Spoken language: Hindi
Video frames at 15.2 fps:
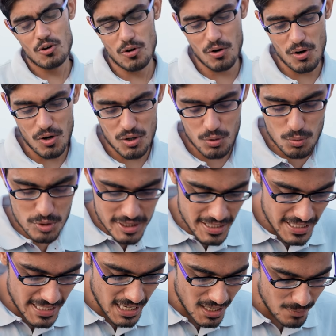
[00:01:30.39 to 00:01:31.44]
और
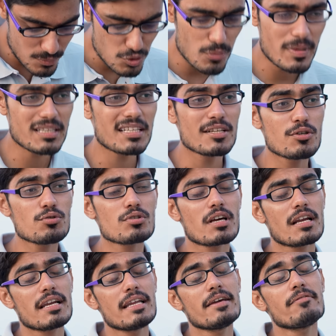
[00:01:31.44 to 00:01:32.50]
उसके लिए हम जो मेथड यूज़
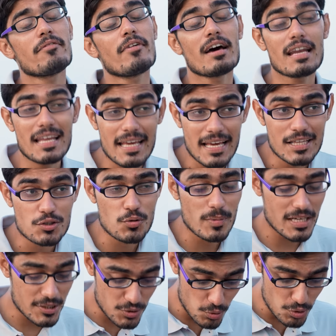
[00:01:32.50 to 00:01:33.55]
करने वाले हैं जो
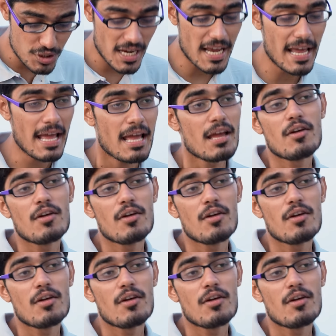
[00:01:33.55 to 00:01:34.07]
मैंने सोचा है